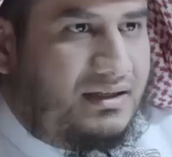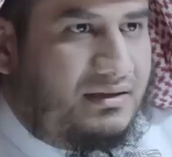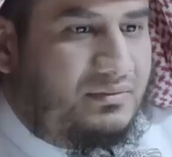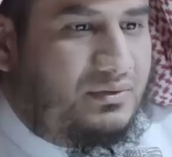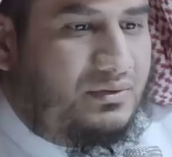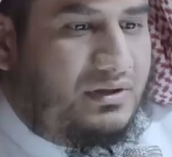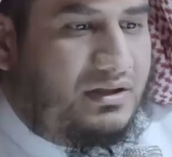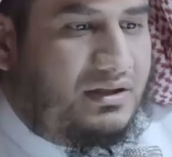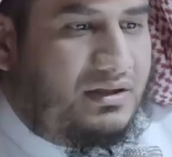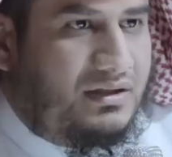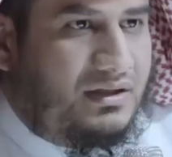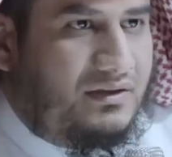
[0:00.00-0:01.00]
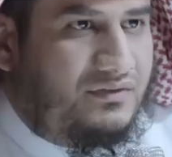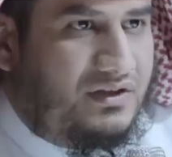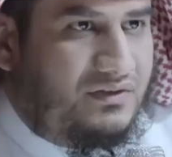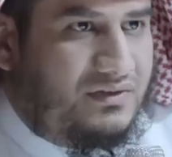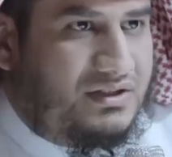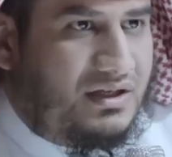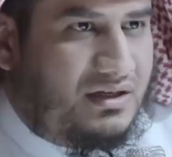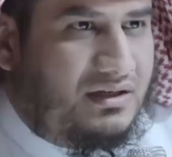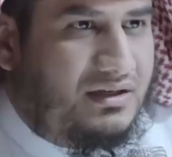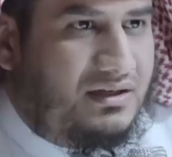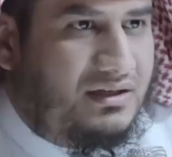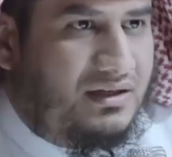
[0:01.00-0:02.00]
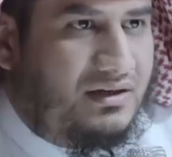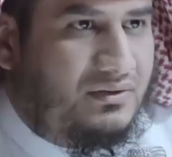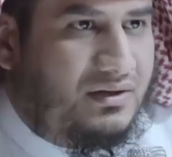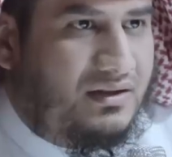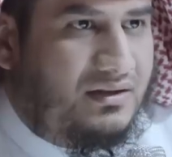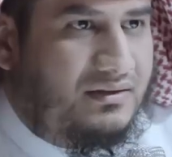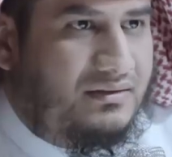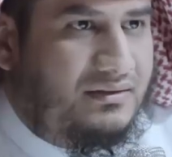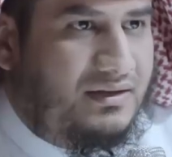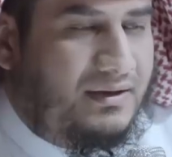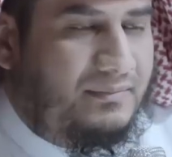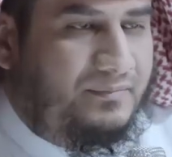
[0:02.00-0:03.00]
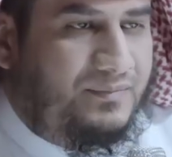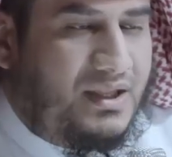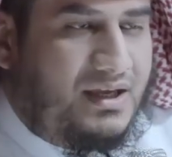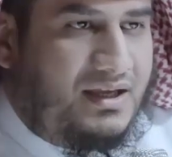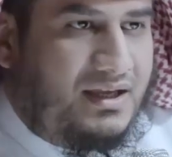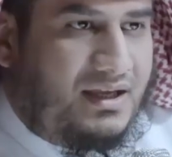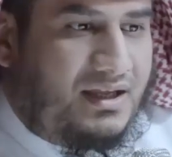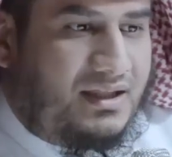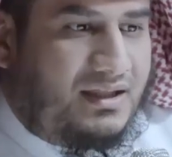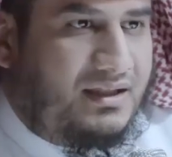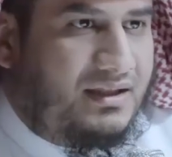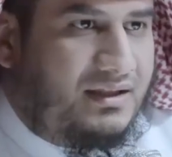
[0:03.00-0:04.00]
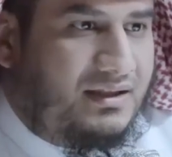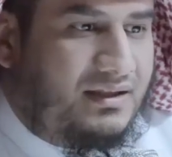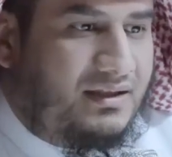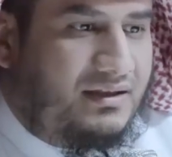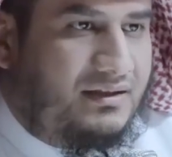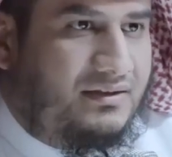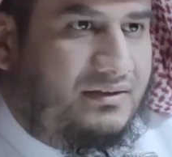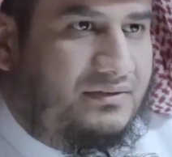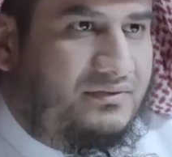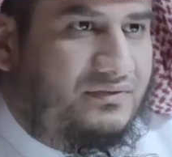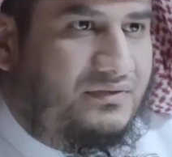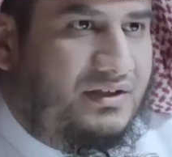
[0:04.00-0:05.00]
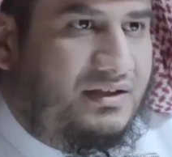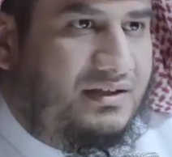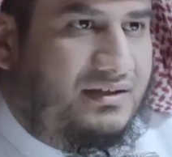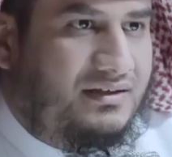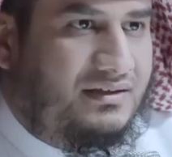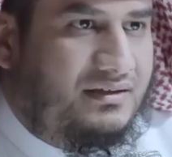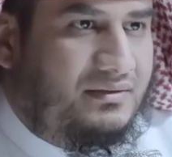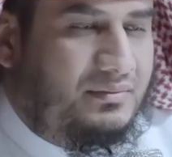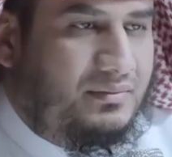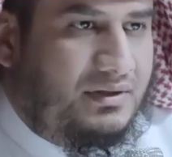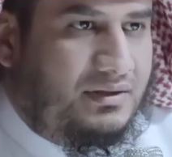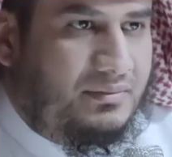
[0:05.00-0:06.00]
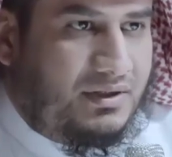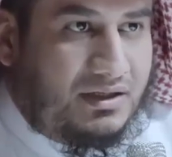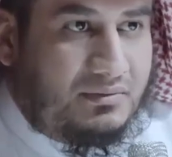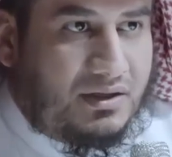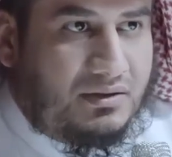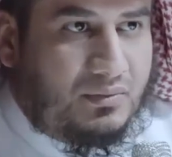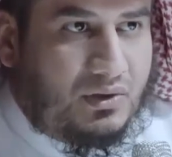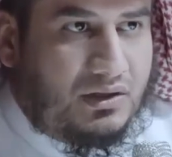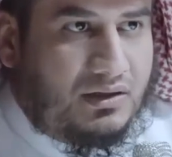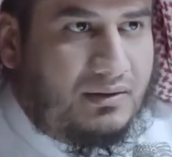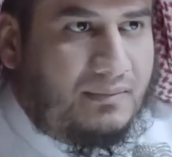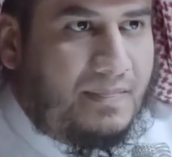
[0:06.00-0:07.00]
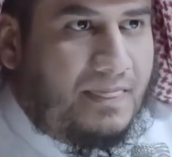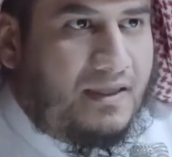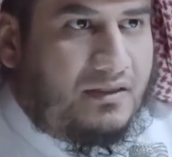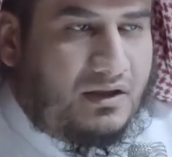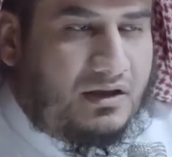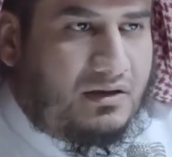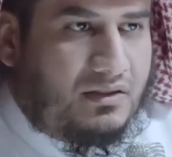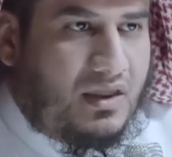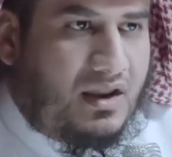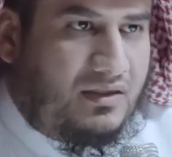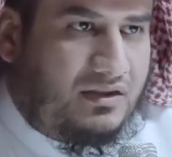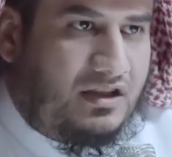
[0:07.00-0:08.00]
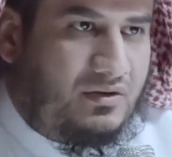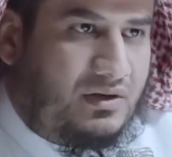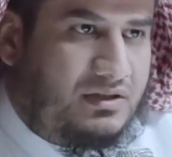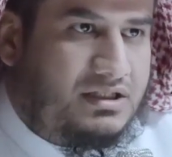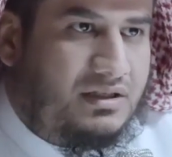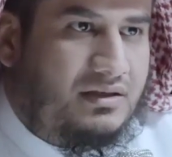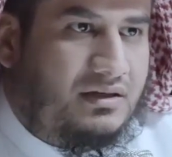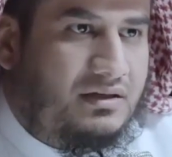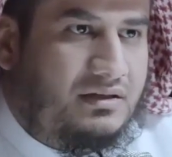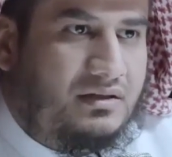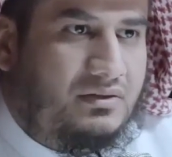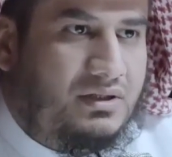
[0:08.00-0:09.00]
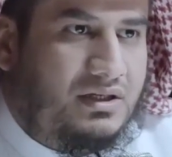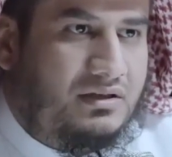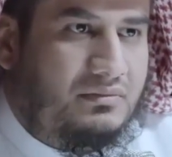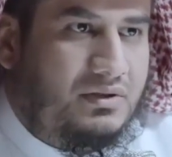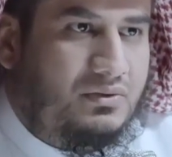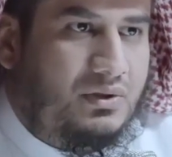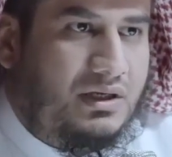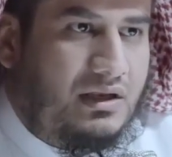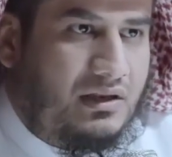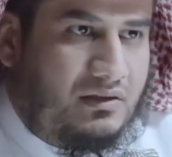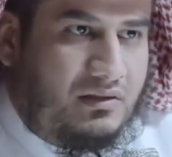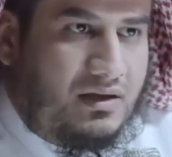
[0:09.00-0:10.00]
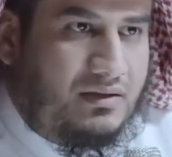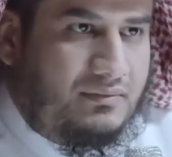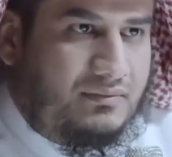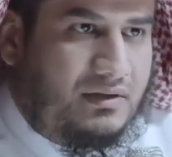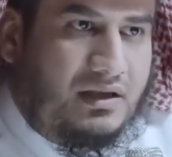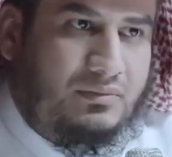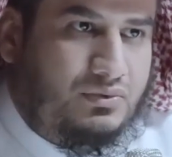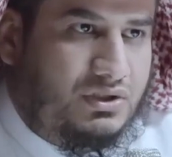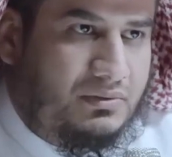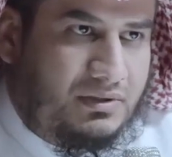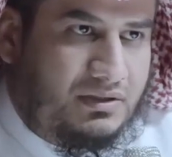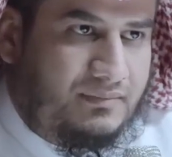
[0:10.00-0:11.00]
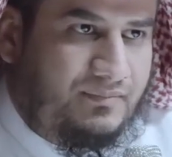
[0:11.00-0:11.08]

يبدو نعم. لي انه في في شرح الحليه او كذا نعم آه، فيها ابن القيم رحمه الله ذكر ثلاثة أنواع الصدقة أن هناك من هو كالغذاء لا بد منه